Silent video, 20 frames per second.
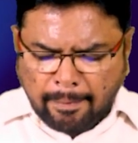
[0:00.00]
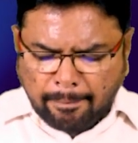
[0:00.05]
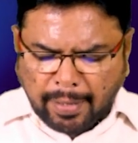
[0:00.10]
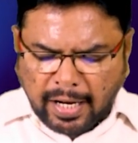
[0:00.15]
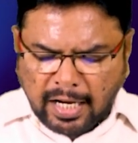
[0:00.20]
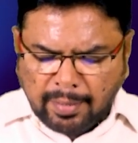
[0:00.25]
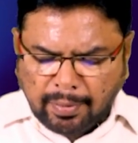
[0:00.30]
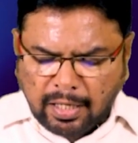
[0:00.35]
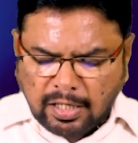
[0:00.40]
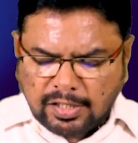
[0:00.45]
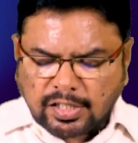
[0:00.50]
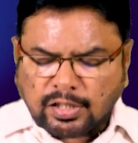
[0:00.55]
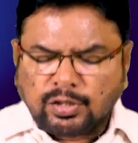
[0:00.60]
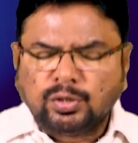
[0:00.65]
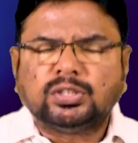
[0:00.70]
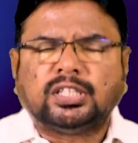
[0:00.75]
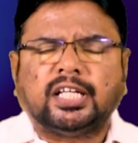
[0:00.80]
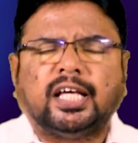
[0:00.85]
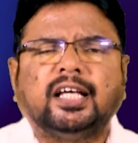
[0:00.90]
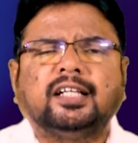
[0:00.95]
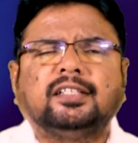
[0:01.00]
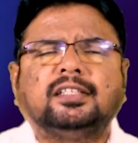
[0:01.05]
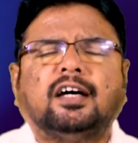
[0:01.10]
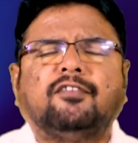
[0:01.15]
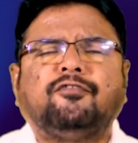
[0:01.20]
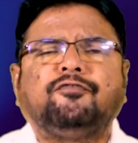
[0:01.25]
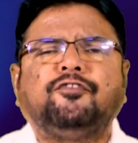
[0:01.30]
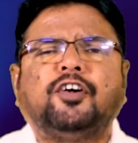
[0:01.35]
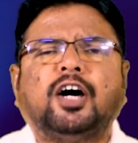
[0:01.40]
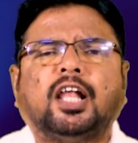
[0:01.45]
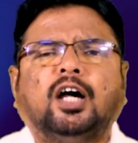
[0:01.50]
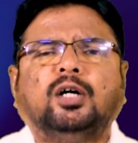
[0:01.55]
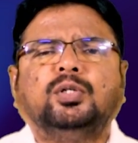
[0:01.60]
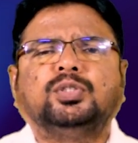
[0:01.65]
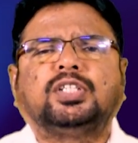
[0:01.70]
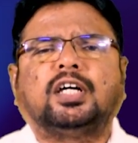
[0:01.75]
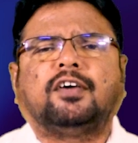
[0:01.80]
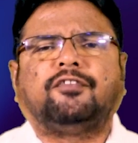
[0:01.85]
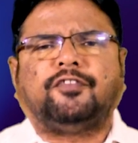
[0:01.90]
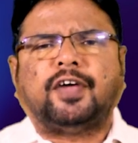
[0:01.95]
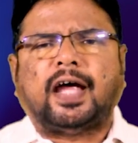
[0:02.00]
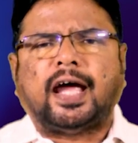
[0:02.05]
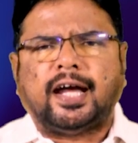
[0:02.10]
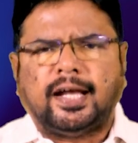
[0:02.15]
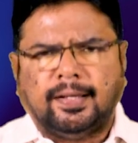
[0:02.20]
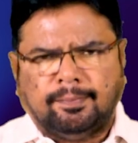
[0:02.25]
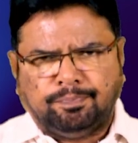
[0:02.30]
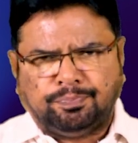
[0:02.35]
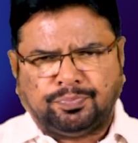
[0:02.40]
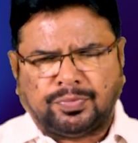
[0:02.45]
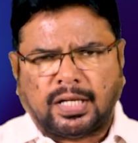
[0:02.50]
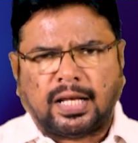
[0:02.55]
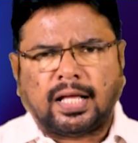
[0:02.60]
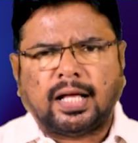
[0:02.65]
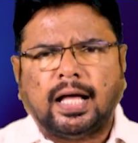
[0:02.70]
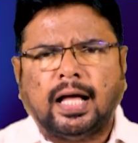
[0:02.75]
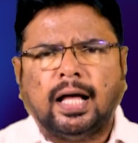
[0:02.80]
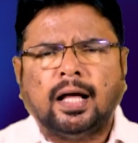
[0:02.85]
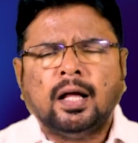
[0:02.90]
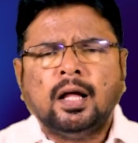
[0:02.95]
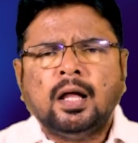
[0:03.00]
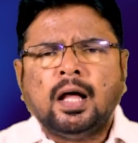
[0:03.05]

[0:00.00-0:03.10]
బైబిల్ చదివితే ద ఫాలోఅవుట్ ఆఫ్ యాడమ్ అనగా